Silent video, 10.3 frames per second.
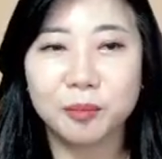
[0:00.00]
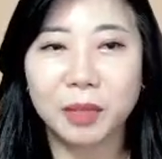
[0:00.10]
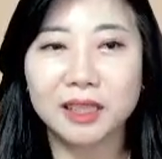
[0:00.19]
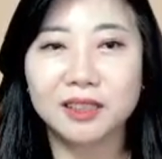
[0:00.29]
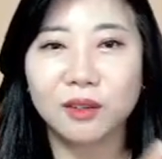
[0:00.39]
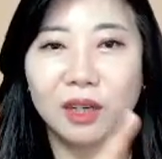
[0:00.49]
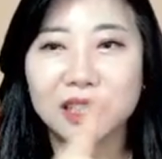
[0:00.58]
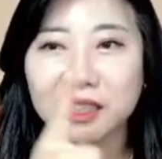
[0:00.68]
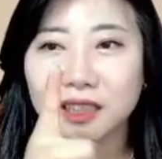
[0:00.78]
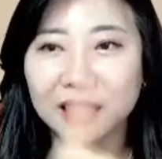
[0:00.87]
파트너가
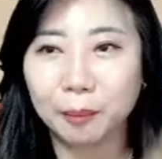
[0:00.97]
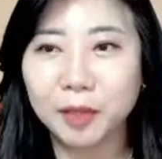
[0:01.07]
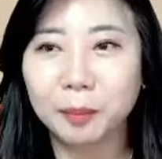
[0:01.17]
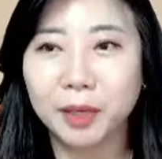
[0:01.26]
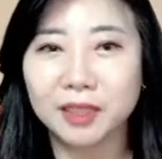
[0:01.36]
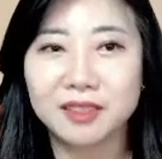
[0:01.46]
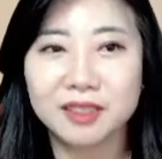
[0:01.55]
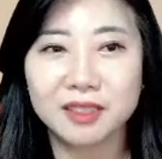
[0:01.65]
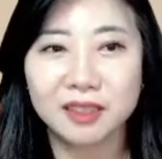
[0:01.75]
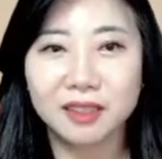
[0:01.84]
일하는 게
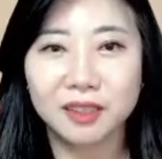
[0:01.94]
답답하든지